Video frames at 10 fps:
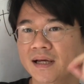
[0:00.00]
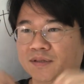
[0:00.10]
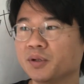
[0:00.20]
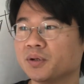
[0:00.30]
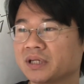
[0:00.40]

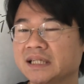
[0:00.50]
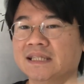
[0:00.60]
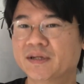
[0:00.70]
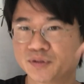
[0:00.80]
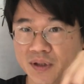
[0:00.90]
そういうの気に
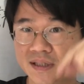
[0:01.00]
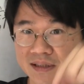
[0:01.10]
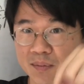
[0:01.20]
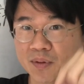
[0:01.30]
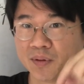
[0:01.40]
なる人はです
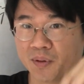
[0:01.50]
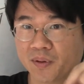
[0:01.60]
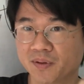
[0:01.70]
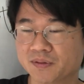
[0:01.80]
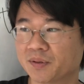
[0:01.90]
ね、僕
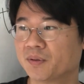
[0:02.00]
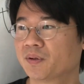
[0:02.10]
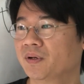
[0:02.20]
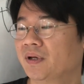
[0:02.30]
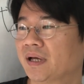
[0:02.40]
のそ
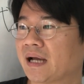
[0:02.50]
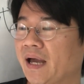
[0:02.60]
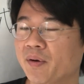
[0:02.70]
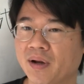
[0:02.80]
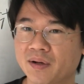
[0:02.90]
の
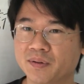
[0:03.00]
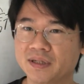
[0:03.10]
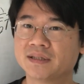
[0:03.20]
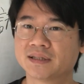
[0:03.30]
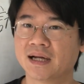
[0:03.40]
概要欄の
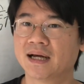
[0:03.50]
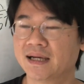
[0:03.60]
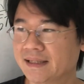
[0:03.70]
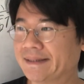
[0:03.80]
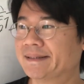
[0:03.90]
リンクから、
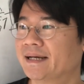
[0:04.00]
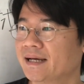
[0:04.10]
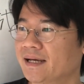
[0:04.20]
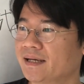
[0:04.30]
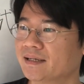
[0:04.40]

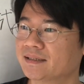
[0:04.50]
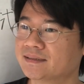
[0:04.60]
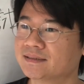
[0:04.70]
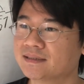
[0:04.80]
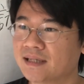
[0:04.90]

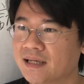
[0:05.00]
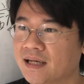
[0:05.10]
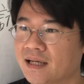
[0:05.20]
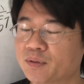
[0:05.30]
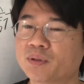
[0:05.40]

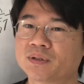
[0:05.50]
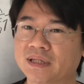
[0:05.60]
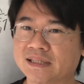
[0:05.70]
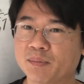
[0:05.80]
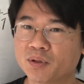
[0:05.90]
えー、飛んでく
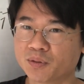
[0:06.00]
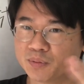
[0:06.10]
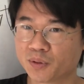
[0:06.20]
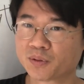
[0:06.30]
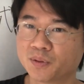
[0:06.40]
ださい。僕の
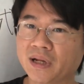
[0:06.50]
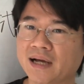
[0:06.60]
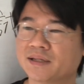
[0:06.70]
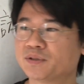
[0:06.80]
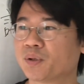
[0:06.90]
ブログの
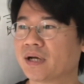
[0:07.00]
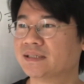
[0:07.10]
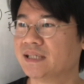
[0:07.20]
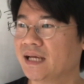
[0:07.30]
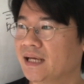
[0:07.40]
中で紹介
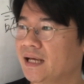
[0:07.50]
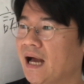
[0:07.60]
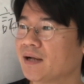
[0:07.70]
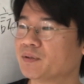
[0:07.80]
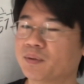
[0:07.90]
して
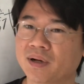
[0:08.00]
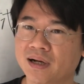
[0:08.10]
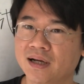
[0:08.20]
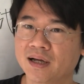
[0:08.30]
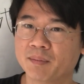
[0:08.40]
あるのは、
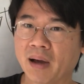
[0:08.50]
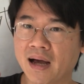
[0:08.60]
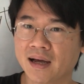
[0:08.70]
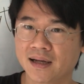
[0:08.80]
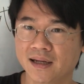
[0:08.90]

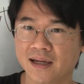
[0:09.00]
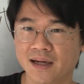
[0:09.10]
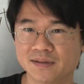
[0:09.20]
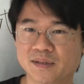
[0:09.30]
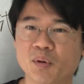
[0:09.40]
ま
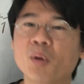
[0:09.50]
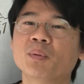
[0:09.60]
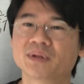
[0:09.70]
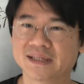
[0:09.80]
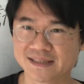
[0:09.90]
あ、全部本
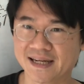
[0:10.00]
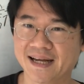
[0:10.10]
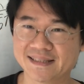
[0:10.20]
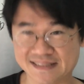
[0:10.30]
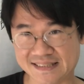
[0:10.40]
物ですか
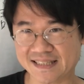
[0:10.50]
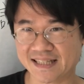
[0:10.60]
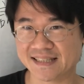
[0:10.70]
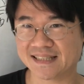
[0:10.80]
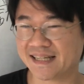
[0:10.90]
ら安心してく
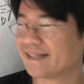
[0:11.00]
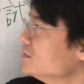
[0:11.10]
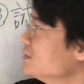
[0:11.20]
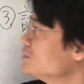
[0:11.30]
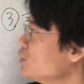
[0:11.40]
ださい。
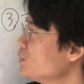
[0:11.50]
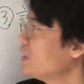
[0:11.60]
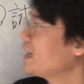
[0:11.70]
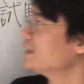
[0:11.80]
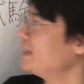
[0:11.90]
その
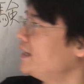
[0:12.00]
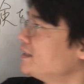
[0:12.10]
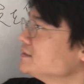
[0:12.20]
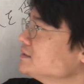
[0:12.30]
中で、